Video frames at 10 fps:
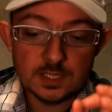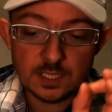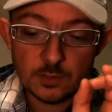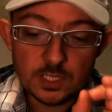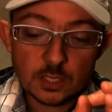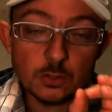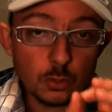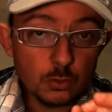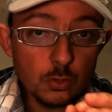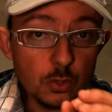ça veut dire
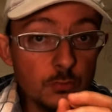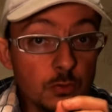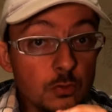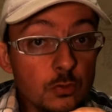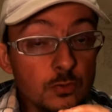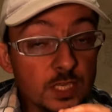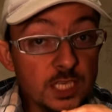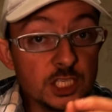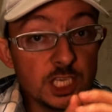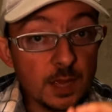surtout que vous ne
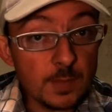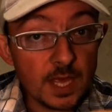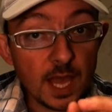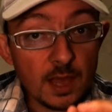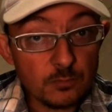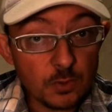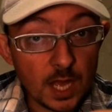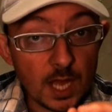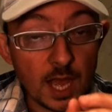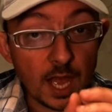devriez jamais
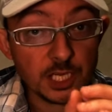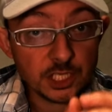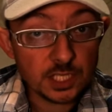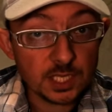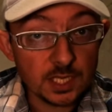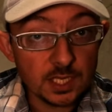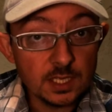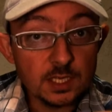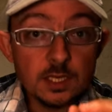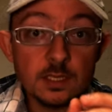avoir à acheter
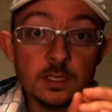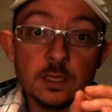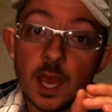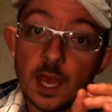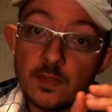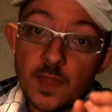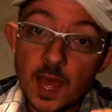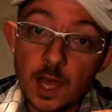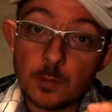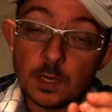un
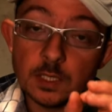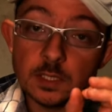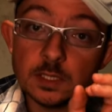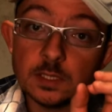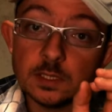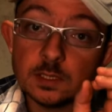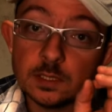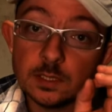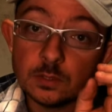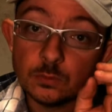arbre
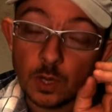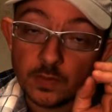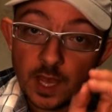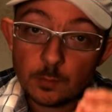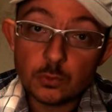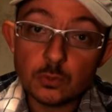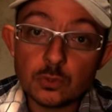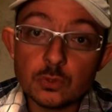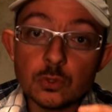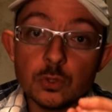ou un
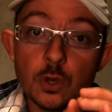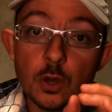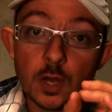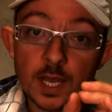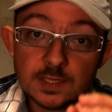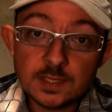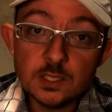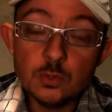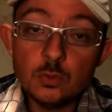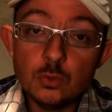arbuste en
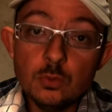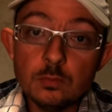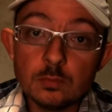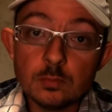racines nues